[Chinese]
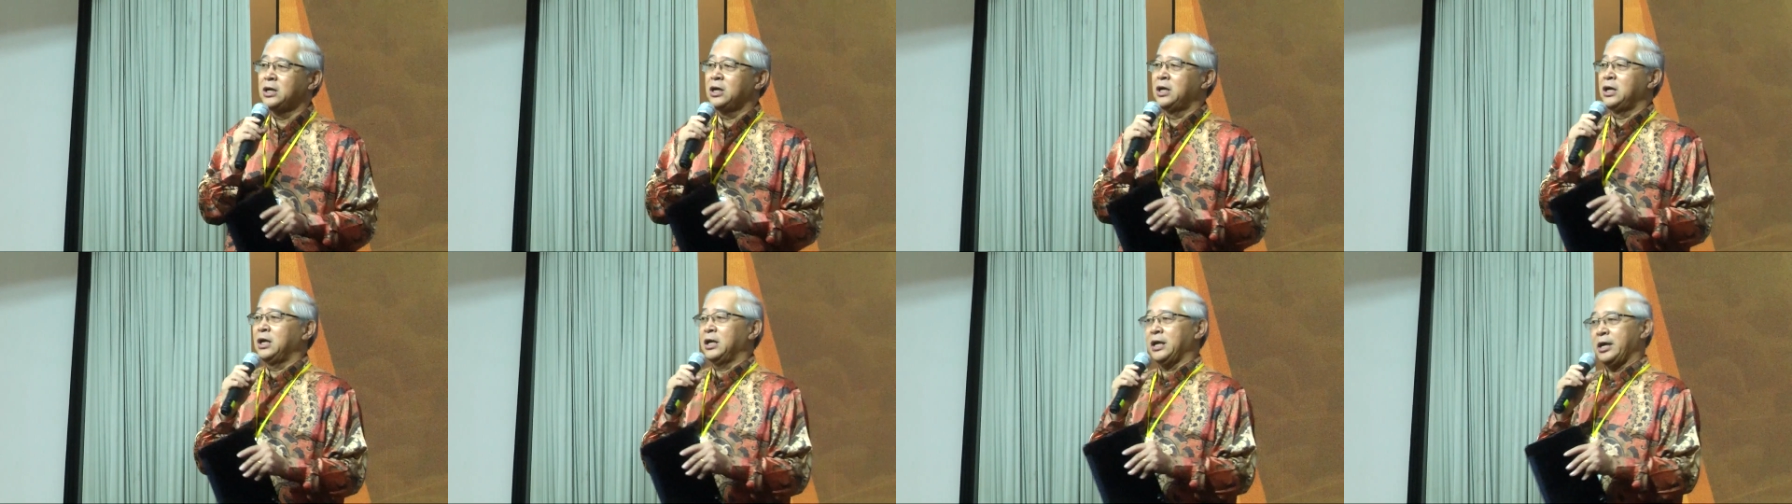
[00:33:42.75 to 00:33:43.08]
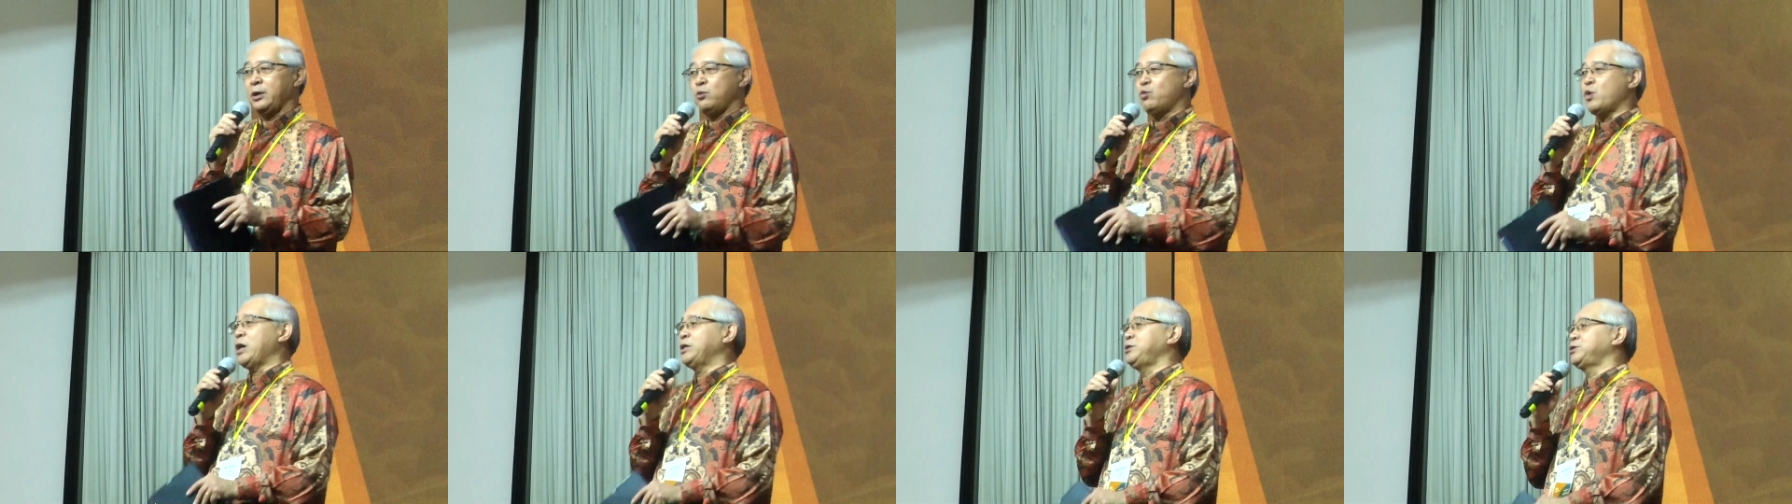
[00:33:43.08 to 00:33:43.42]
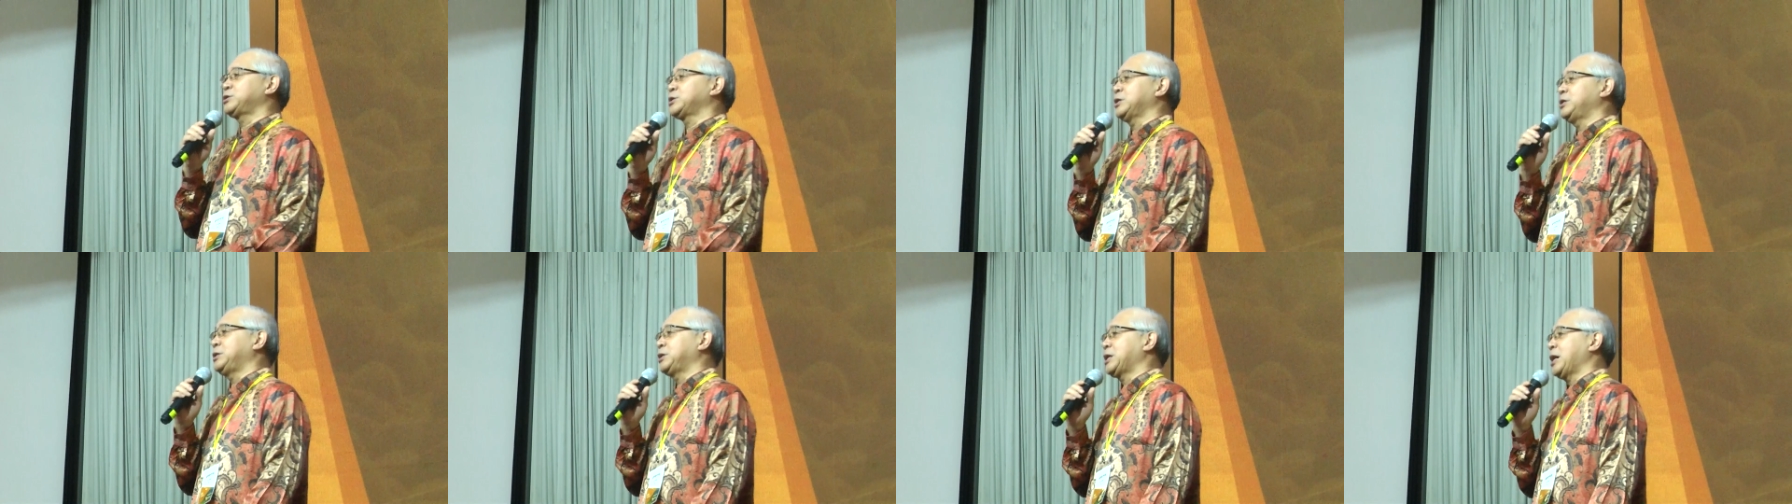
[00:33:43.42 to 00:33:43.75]
来完
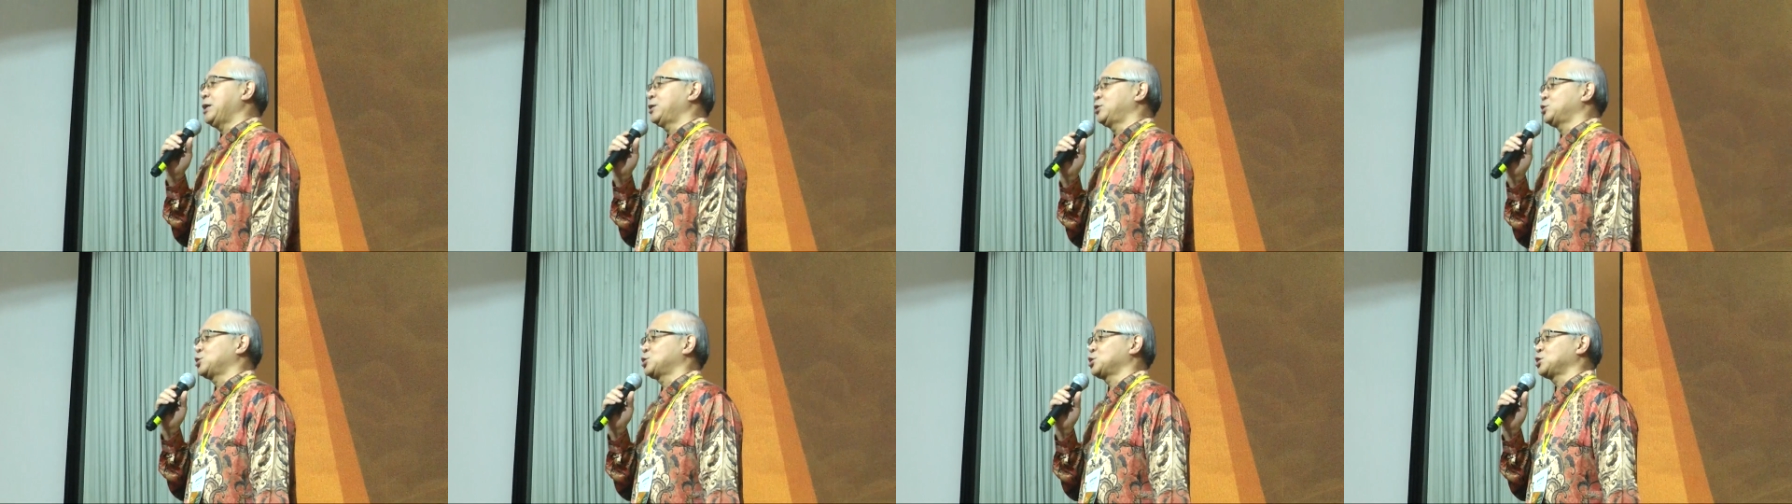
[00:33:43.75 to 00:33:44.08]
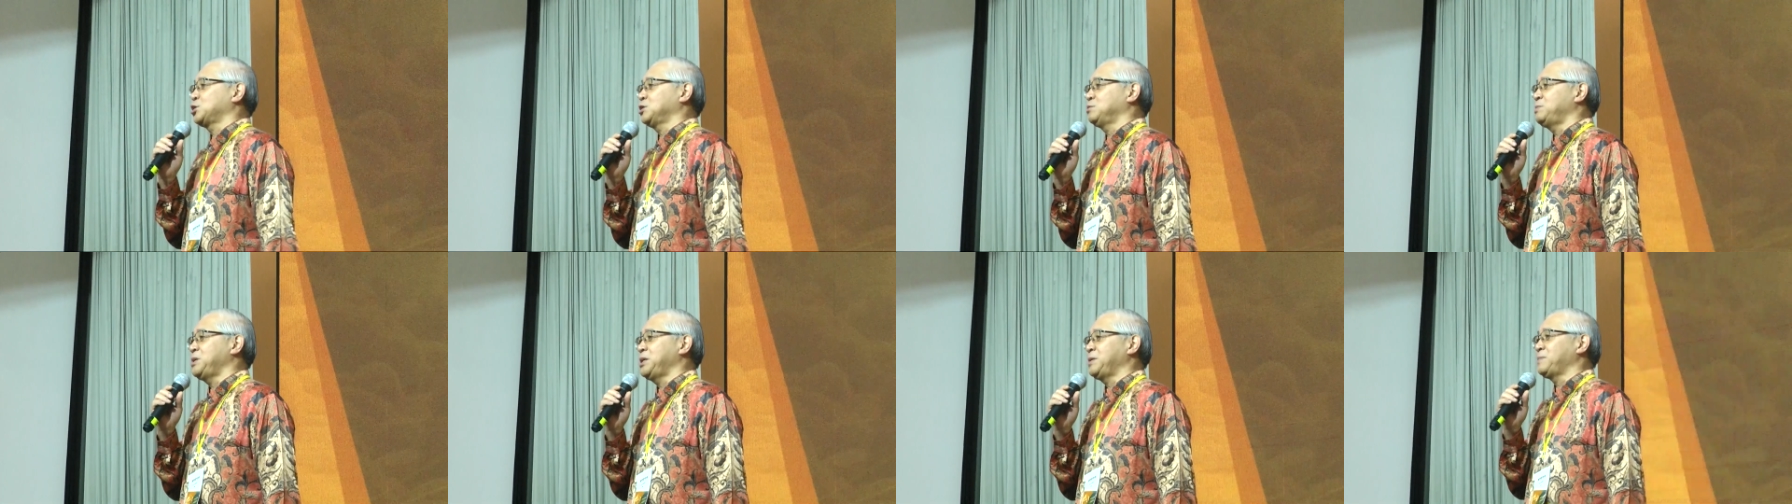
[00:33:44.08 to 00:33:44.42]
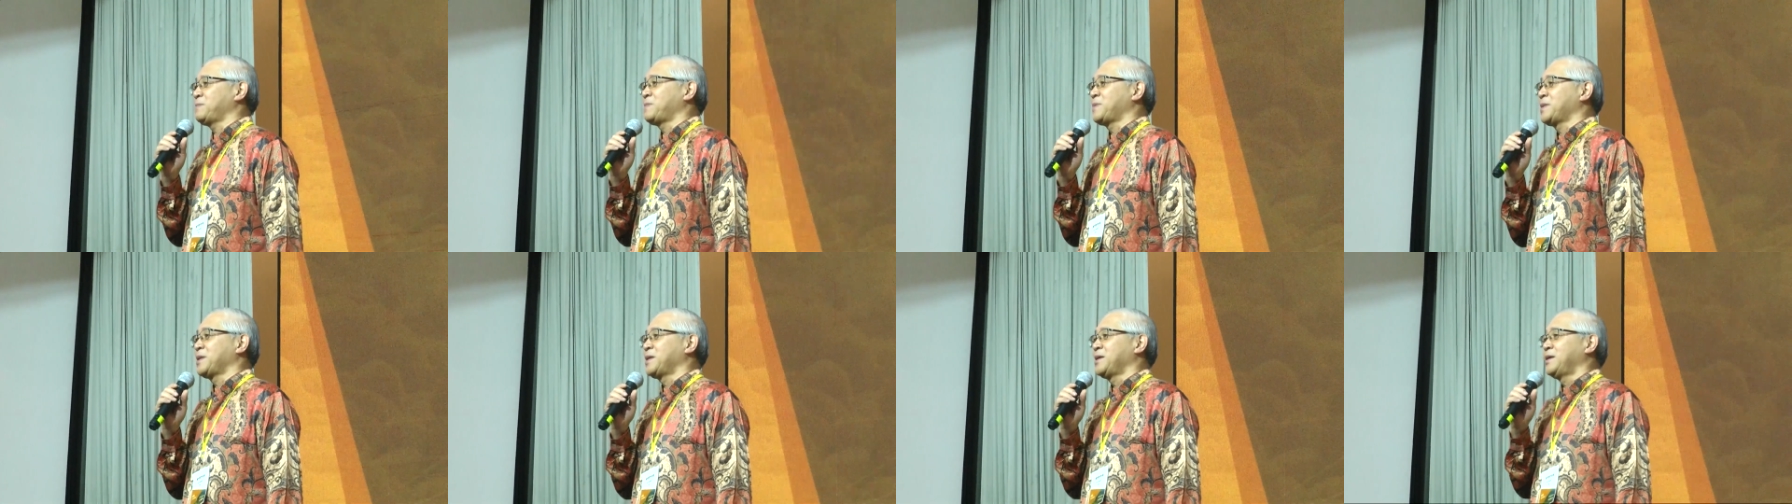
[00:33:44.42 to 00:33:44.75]
成他的使命，
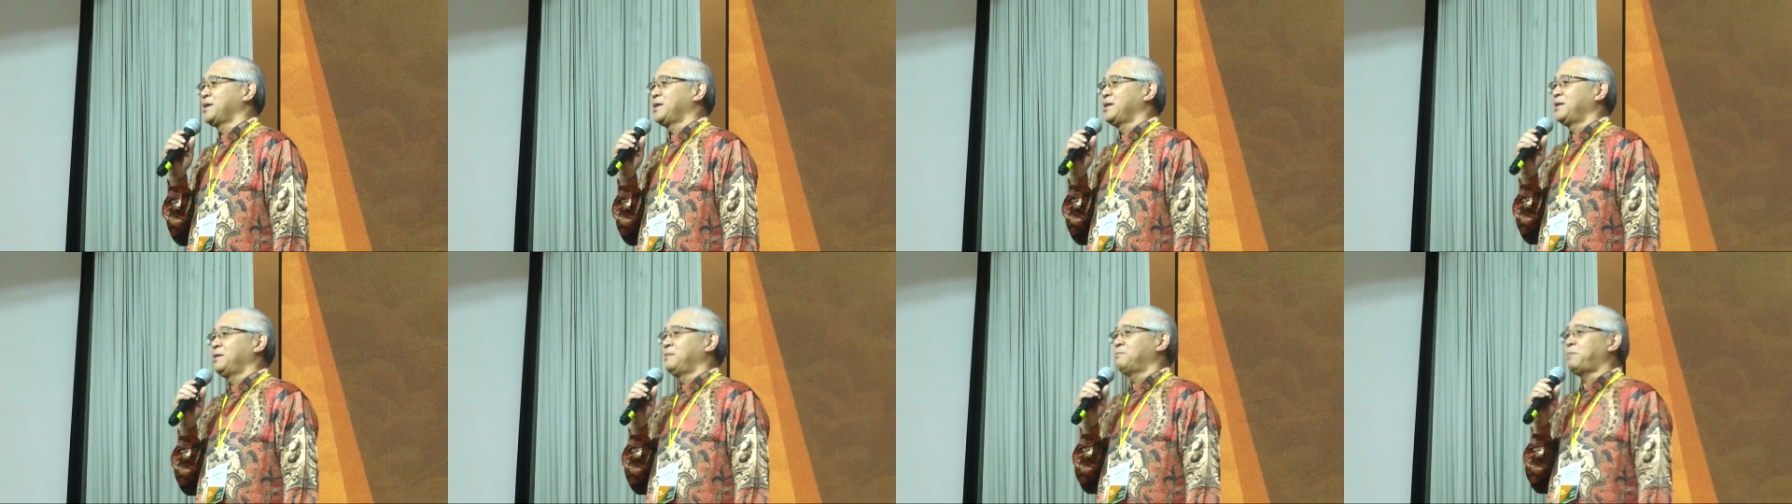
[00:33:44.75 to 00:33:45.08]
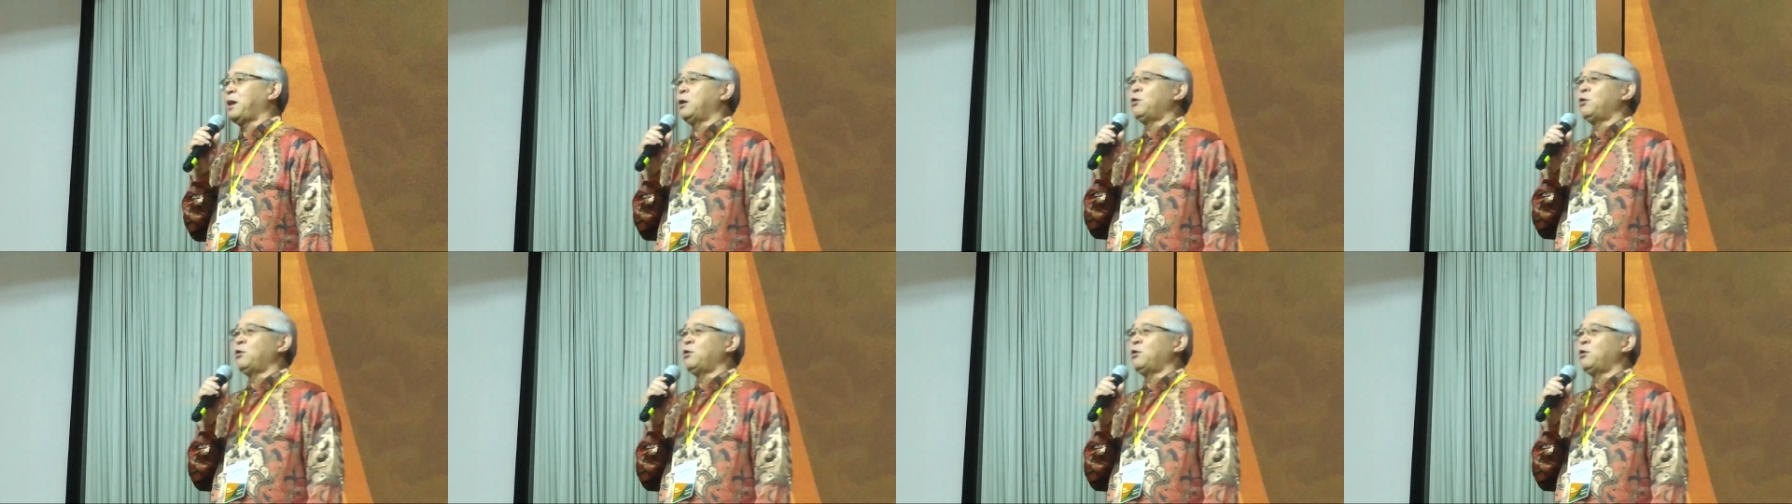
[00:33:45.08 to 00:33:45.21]
好，我